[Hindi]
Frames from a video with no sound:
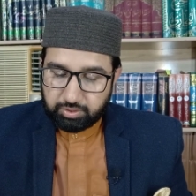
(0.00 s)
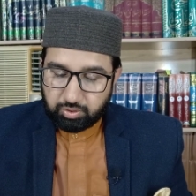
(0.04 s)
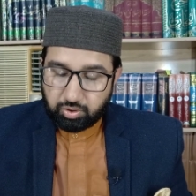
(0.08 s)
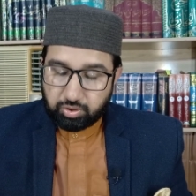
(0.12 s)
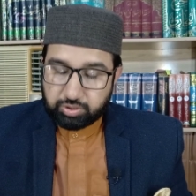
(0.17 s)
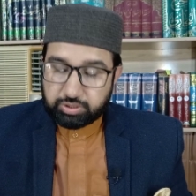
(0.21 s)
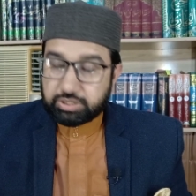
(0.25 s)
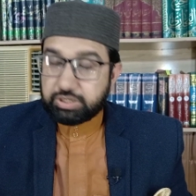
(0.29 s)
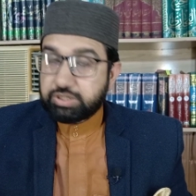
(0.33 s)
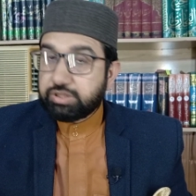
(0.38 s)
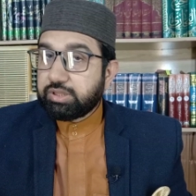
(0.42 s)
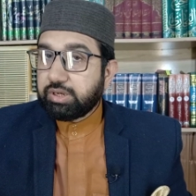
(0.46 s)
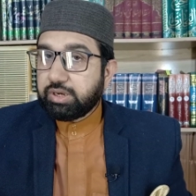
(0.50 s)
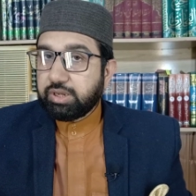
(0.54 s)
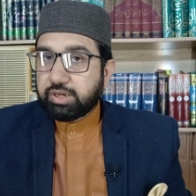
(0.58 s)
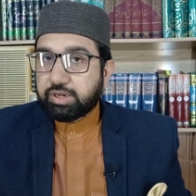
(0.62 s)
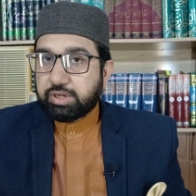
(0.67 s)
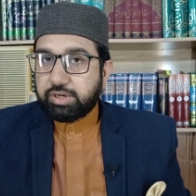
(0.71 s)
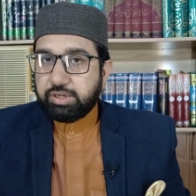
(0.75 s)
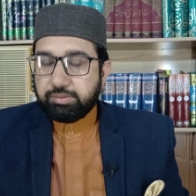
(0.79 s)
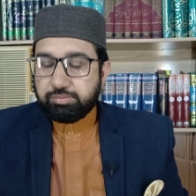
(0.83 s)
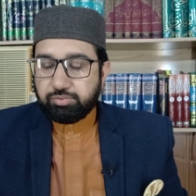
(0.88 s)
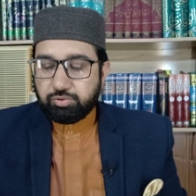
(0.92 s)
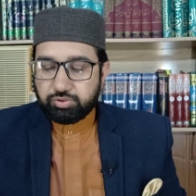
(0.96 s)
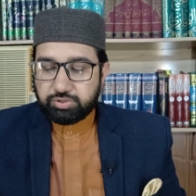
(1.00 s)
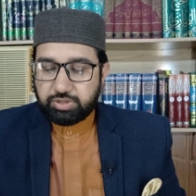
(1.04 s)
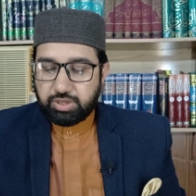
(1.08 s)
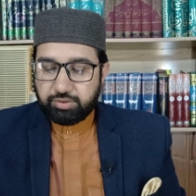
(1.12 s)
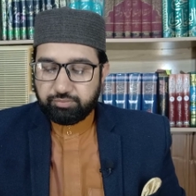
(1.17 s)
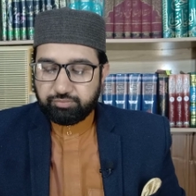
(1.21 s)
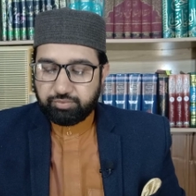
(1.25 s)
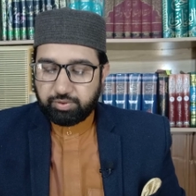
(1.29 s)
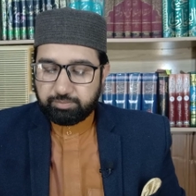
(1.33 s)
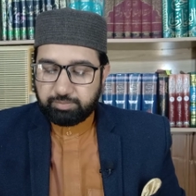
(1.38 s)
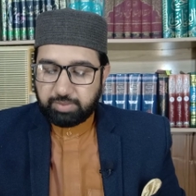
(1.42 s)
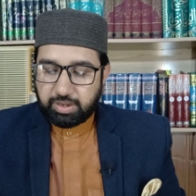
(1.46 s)
और कितने करीब हो
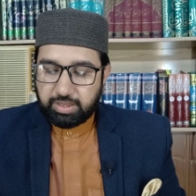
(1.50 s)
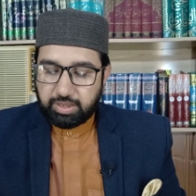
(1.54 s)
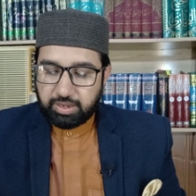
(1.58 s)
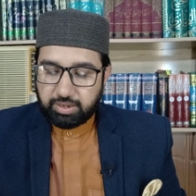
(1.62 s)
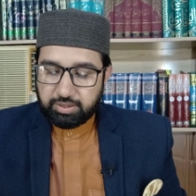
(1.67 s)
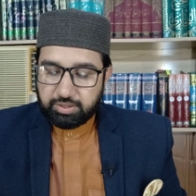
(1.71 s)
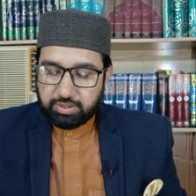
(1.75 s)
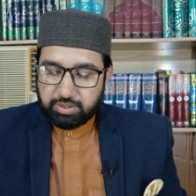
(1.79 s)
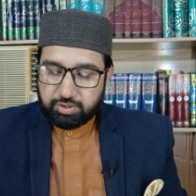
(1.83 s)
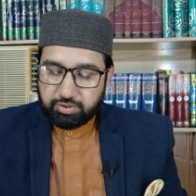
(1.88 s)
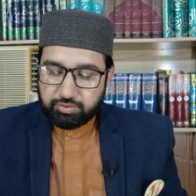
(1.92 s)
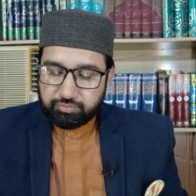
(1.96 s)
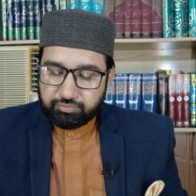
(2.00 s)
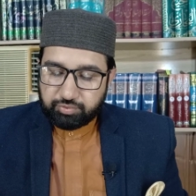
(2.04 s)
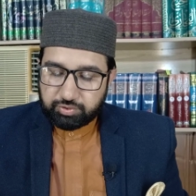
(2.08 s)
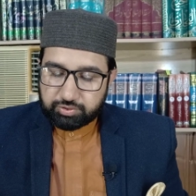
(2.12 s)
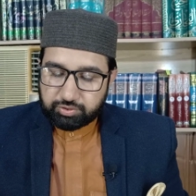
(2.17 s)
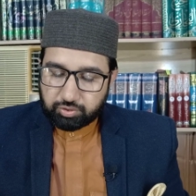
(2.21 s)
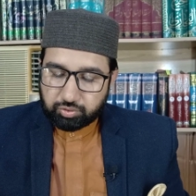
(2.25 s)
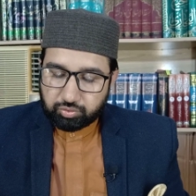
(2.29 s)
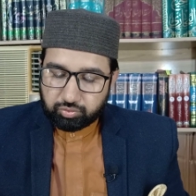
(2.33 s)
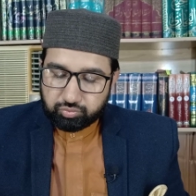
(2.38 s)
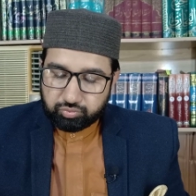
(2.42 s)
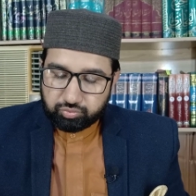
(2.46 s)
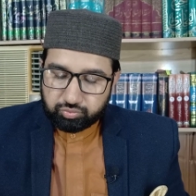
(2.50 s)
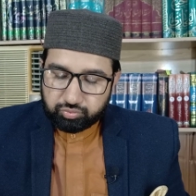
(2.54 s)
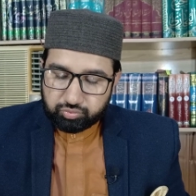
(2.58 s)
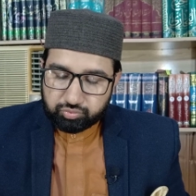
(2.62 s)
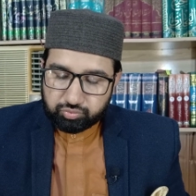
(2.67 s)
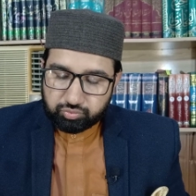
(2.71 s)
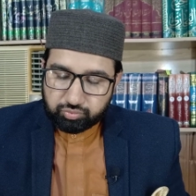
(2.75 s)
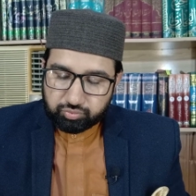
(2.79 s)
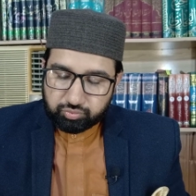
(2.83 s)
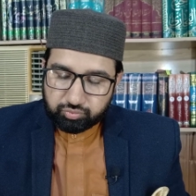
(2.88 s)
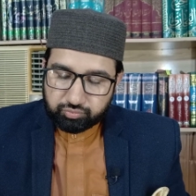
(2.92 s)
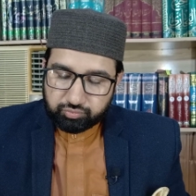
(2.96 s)
जाएँ फरमाया
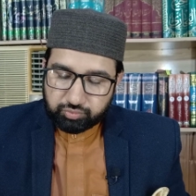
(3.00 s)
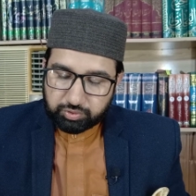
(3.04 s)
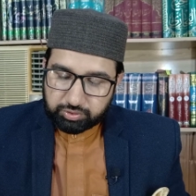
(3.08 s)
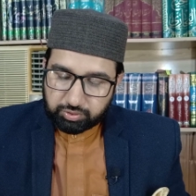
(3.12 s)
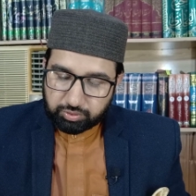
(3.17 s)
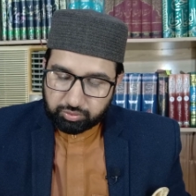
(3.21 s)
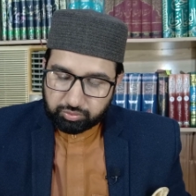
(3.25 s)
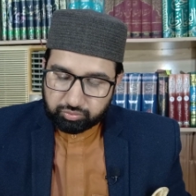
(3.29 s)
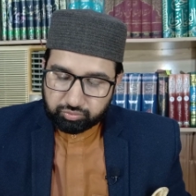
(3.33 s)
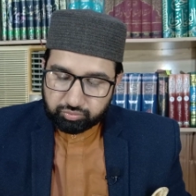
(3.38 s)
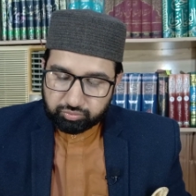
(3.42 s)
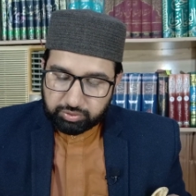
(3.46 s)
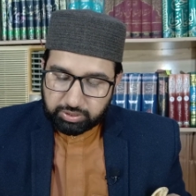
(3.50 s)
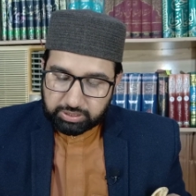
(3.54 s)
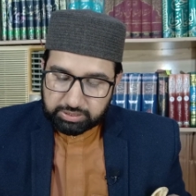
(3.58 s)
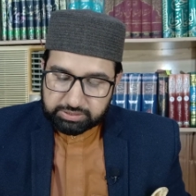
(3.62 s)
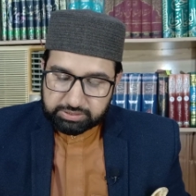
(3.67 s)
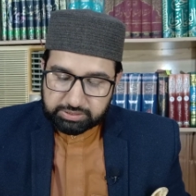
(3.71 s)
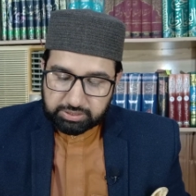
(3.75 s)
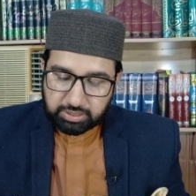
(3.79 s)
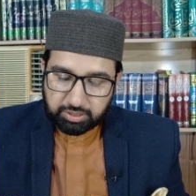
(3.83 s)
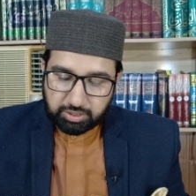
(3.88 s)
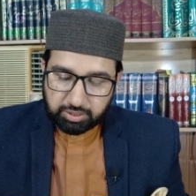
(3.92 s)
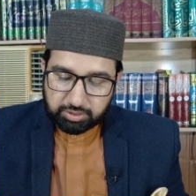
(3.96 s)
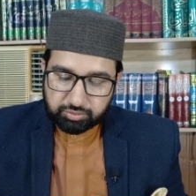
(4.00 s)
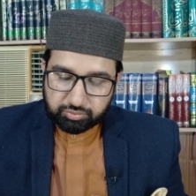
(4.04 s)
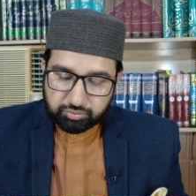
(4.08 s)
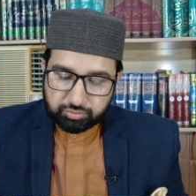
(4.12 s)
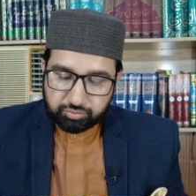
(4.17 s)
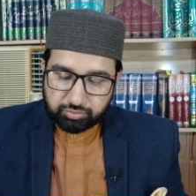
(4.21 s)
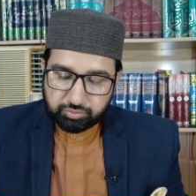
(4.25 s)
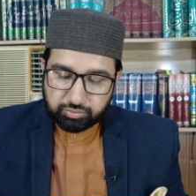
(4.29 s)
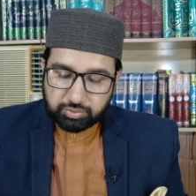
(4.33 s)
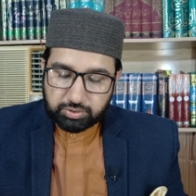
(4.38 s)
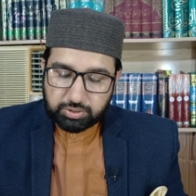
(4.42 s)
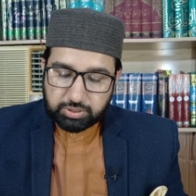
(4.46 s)
फ़तकून फ़तकून सनतु
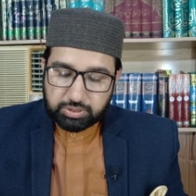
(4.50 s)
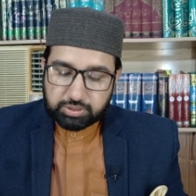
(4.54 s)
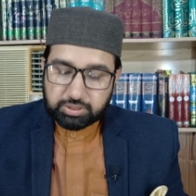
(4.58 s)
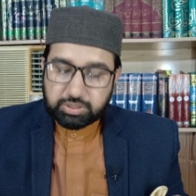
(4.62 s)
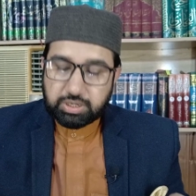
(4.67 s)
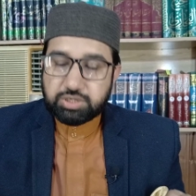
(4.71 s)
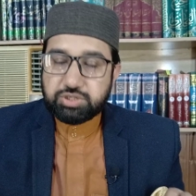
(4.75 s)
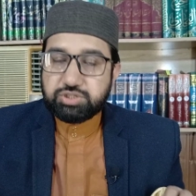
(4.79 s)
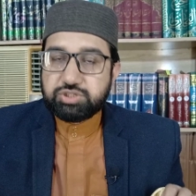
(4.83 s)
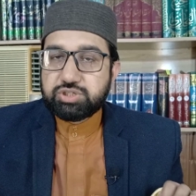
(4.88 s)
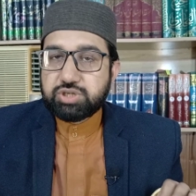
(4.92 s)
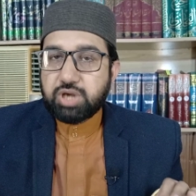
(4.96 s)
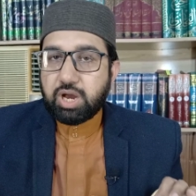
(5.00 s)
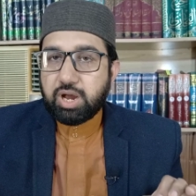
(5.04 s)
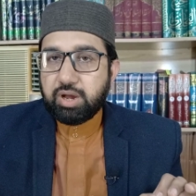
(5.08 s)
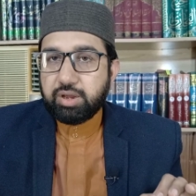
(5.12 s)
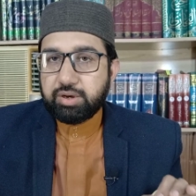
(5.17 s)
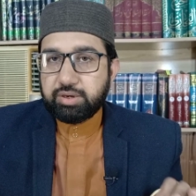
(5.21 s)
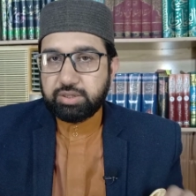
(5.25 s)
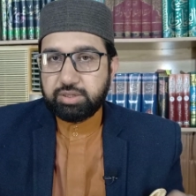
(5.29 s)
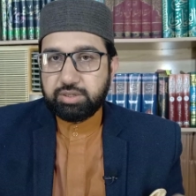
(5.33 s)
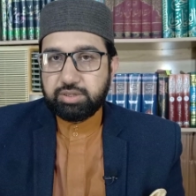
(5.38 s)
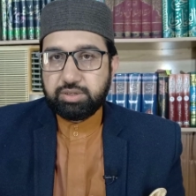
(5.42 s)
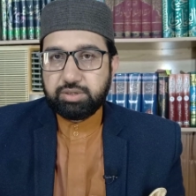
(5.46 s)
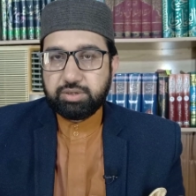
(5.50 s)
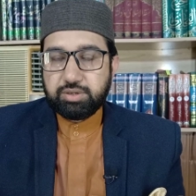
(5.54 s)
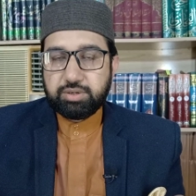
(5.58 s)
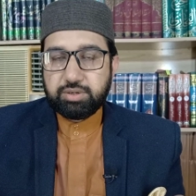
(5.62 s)
का शाहरी